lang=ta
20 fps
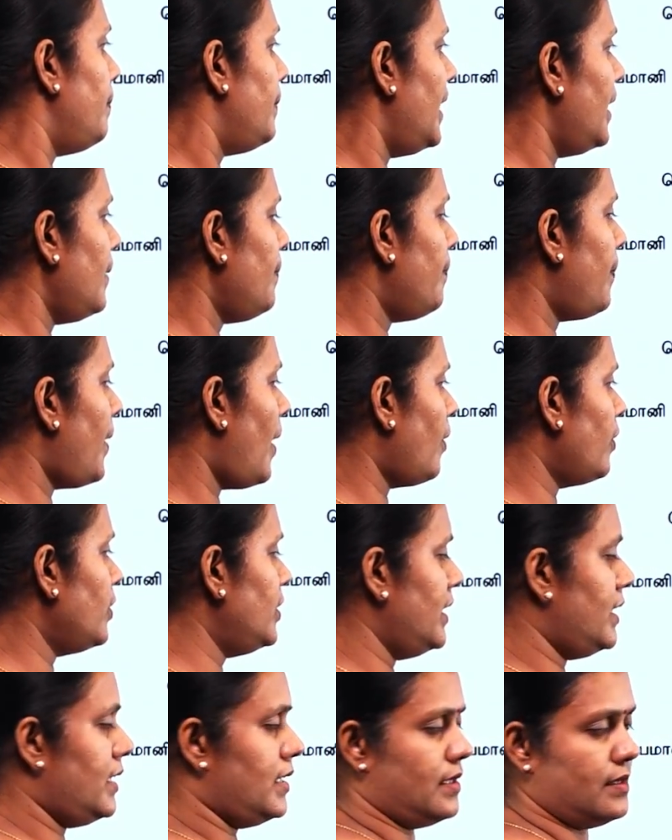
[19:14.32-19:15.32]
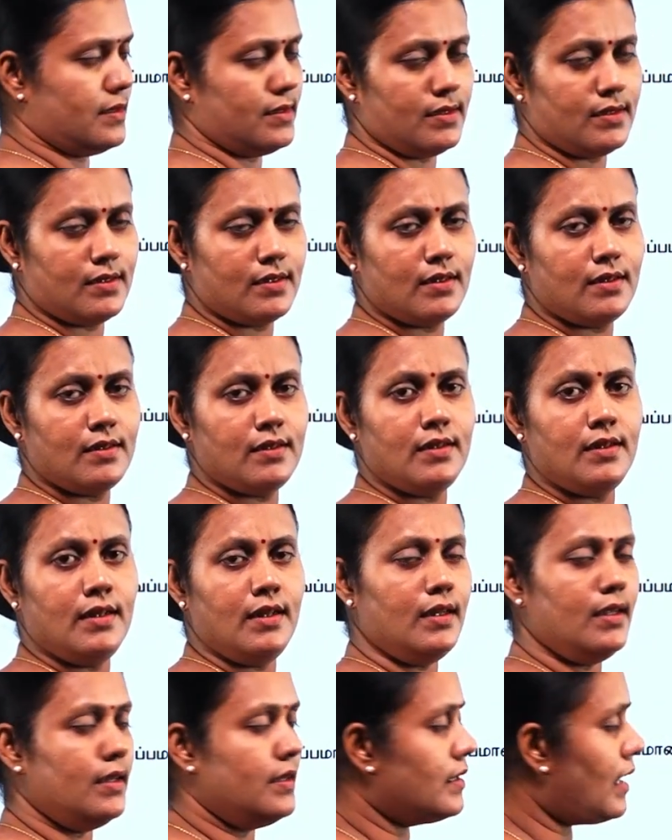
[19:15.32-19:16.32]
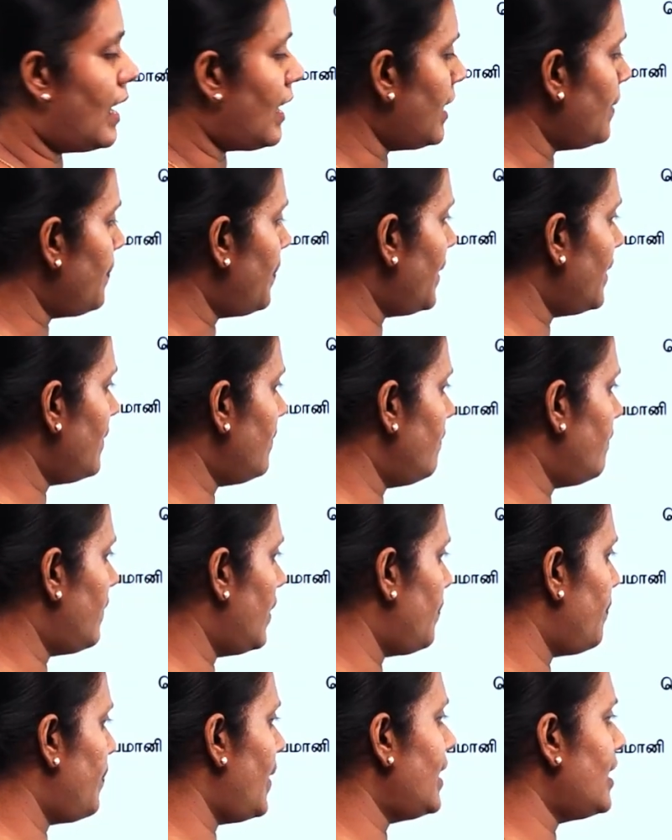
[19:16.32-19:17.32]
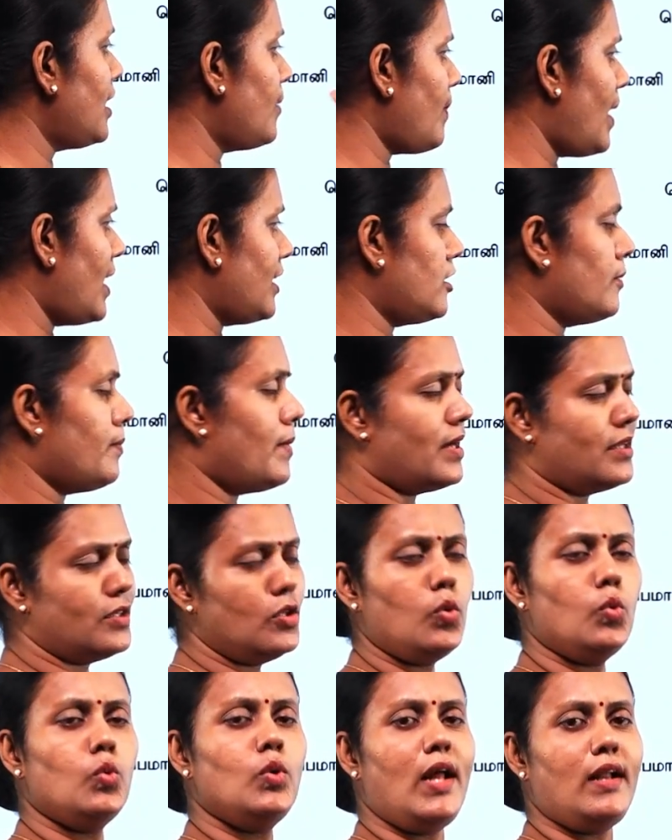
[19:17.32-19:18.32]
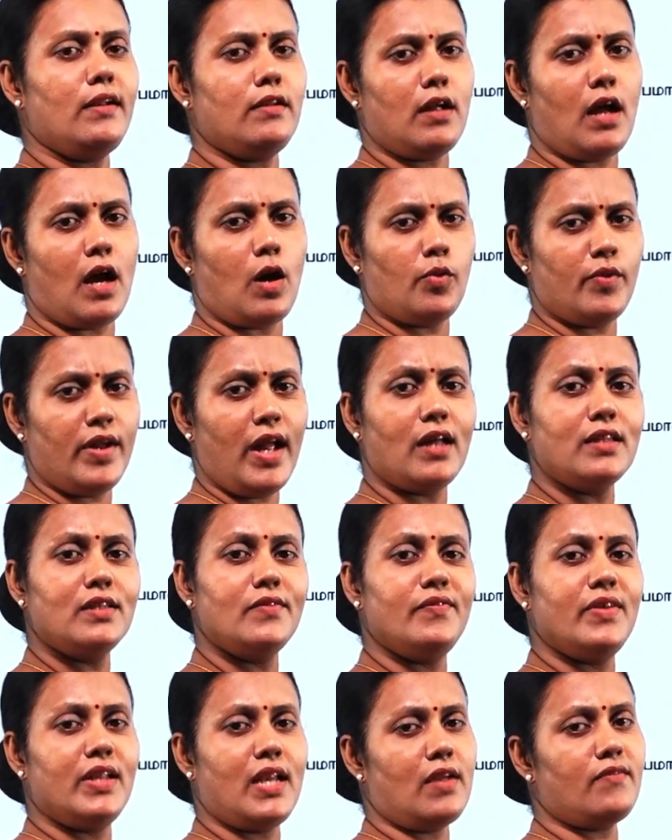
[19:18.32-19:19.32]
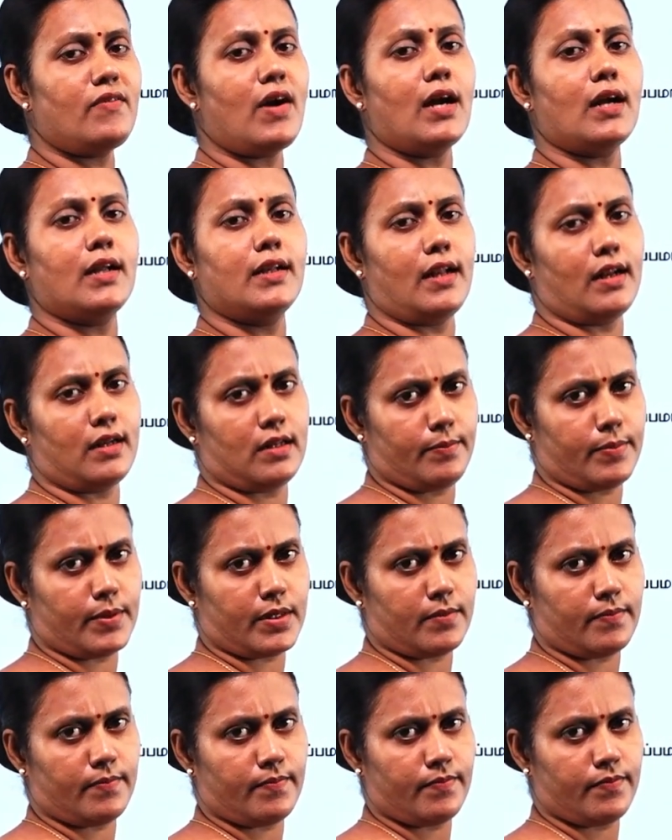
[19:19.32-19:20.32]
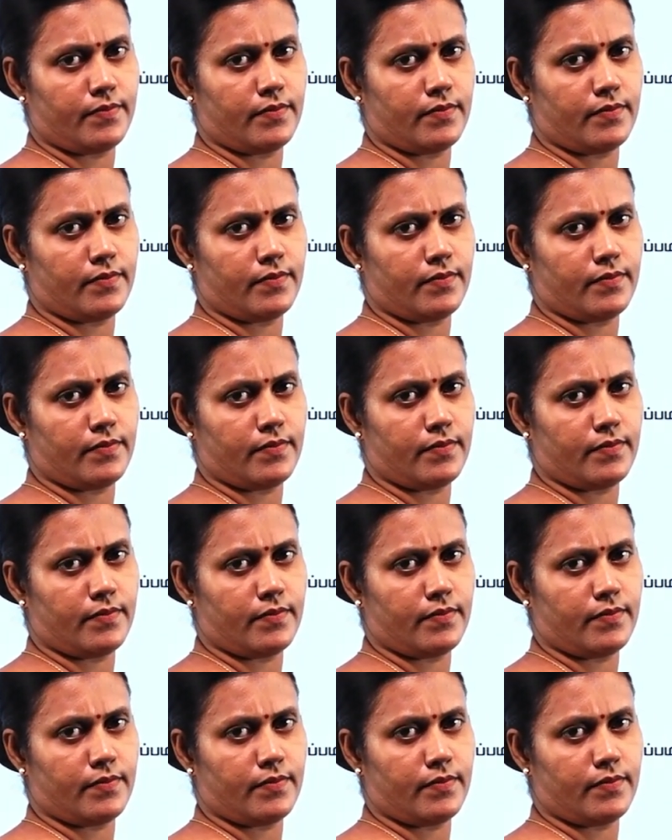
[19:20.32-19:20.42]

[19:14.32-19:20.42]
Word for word: பி பகுதிக்கு நடைபெறும் வெப்ப இடமாற்றமானது உடன்காகவே அது விரைவாக நடைபெறும்